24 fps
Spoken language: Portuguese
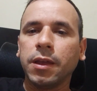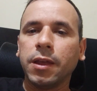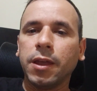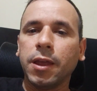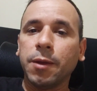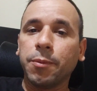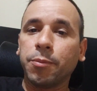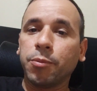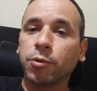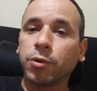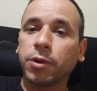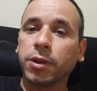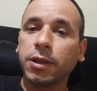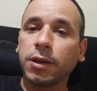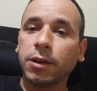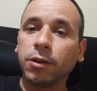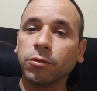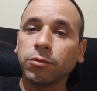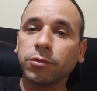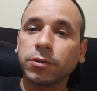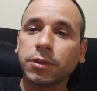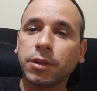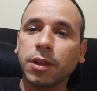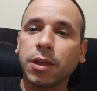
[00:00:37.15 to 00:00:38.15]
é porque
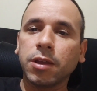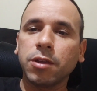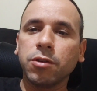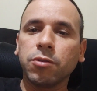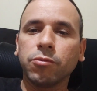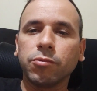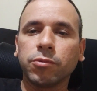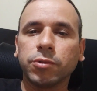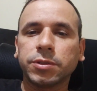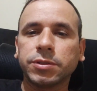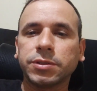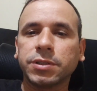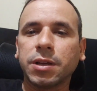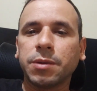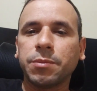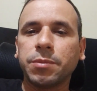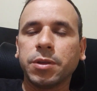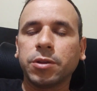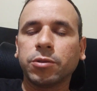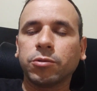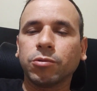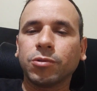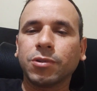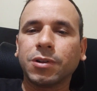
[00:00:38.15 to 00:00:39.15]
não tem um
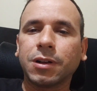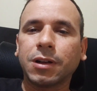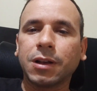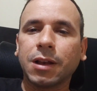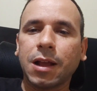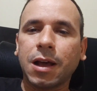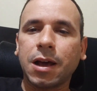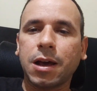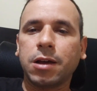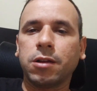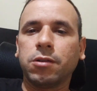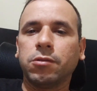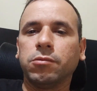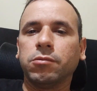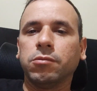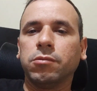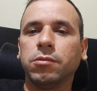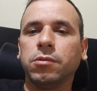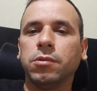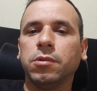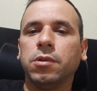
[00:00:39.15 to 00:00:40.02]
orçamento claro.